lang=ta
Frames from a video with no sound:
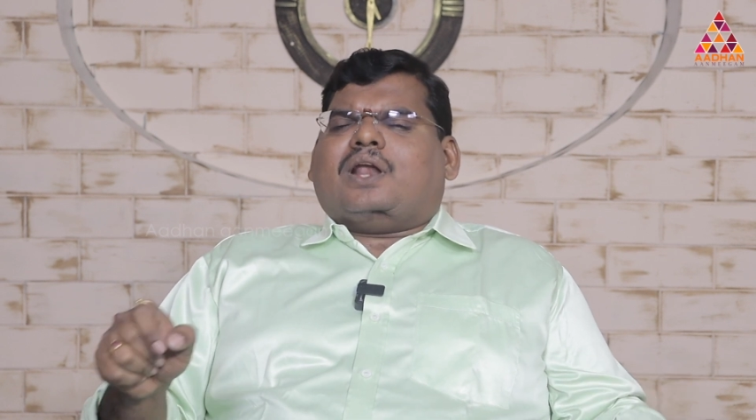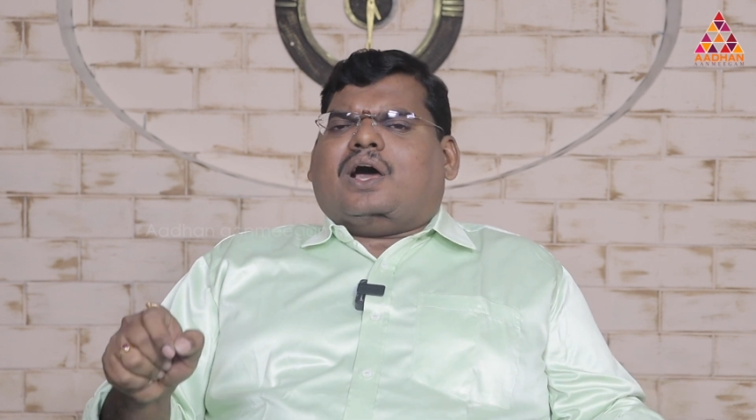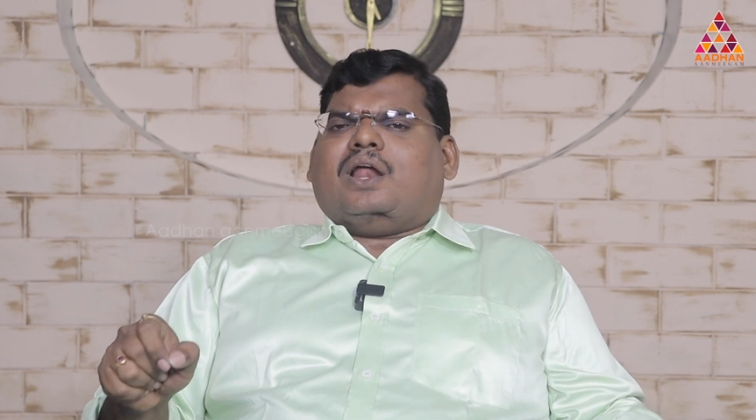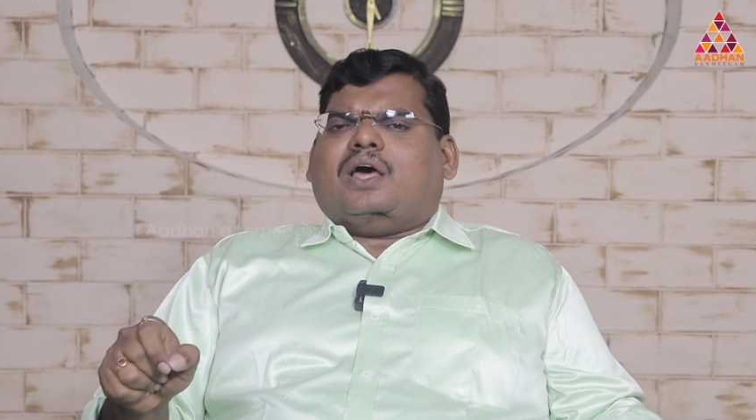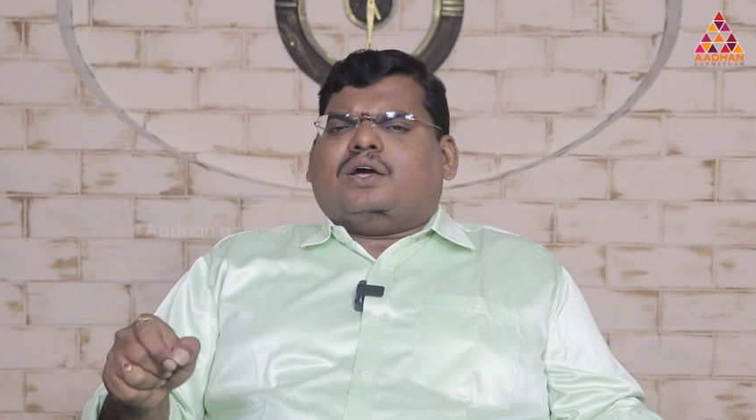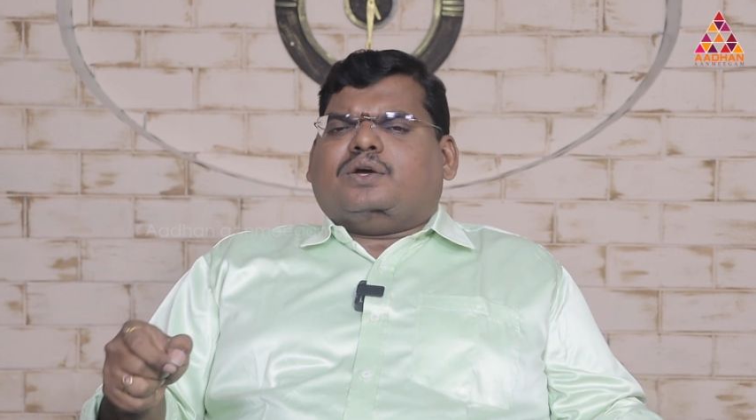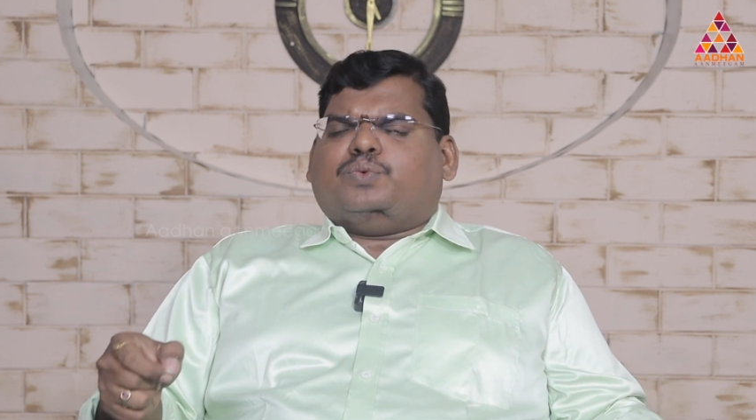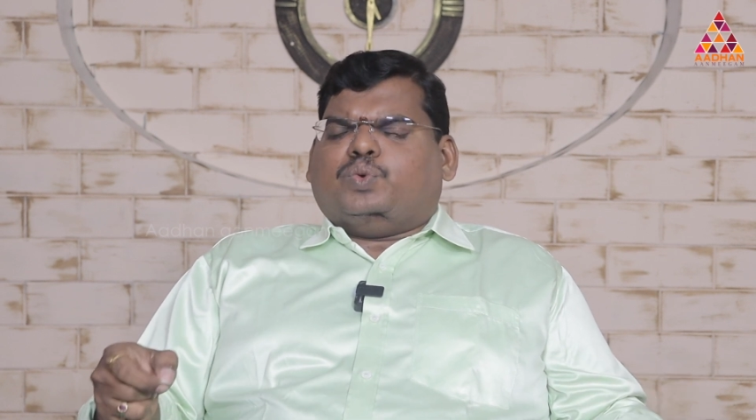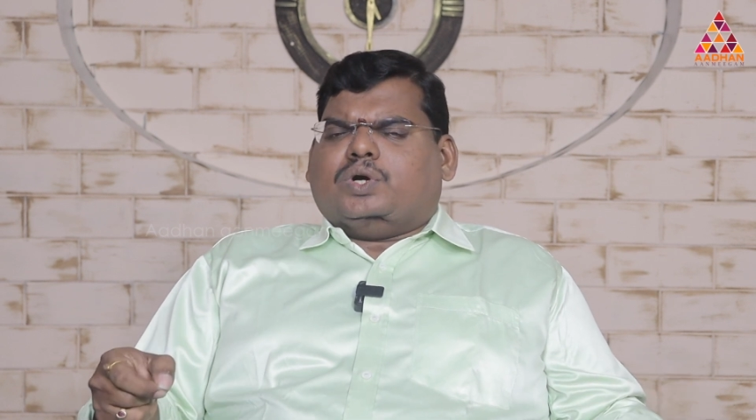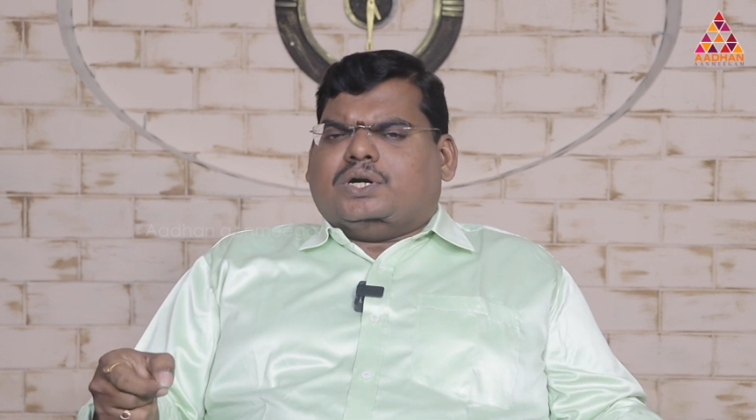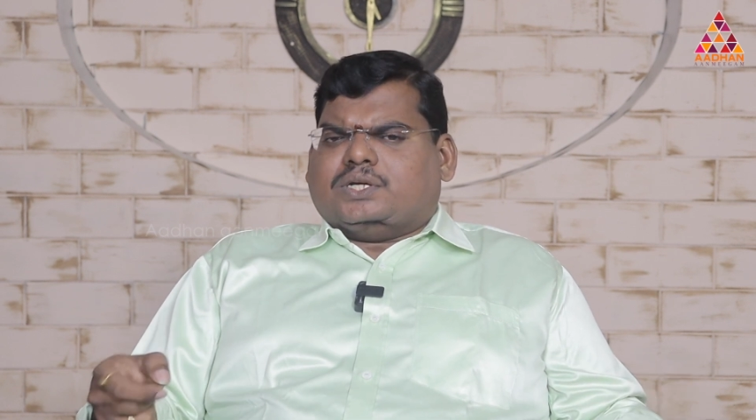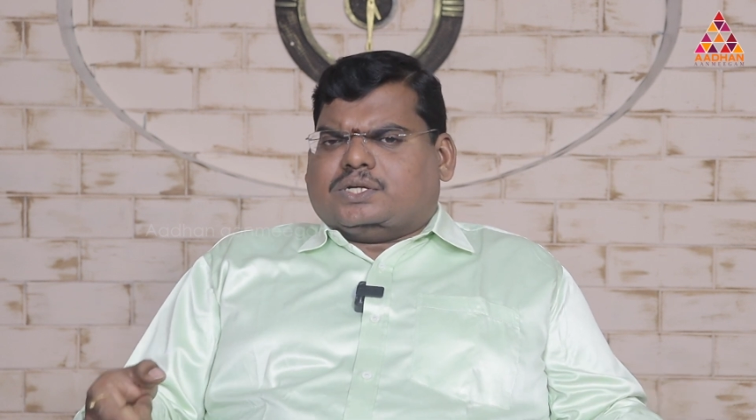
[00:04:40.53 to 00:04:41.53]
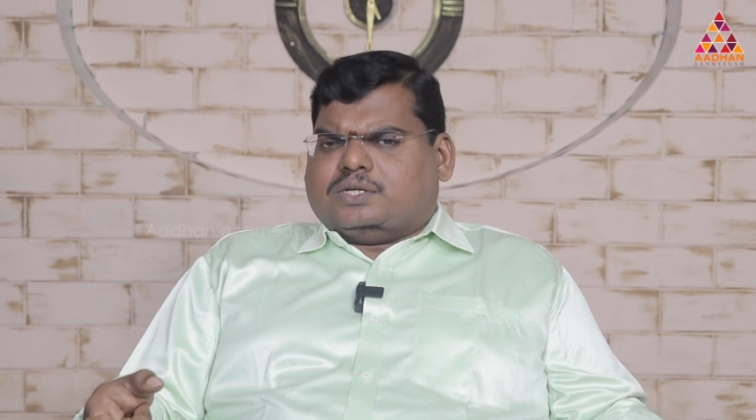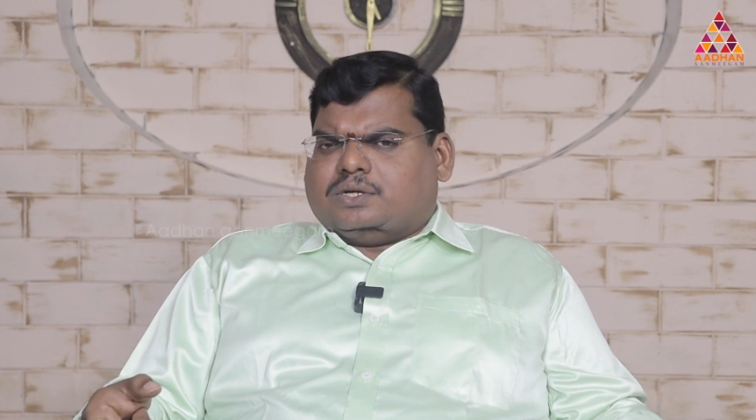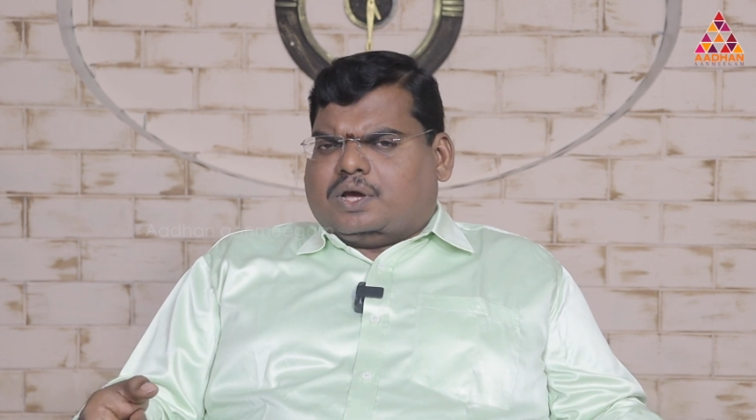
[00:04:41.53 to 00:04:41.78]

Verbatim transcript: நாளாக உங்களுக்கு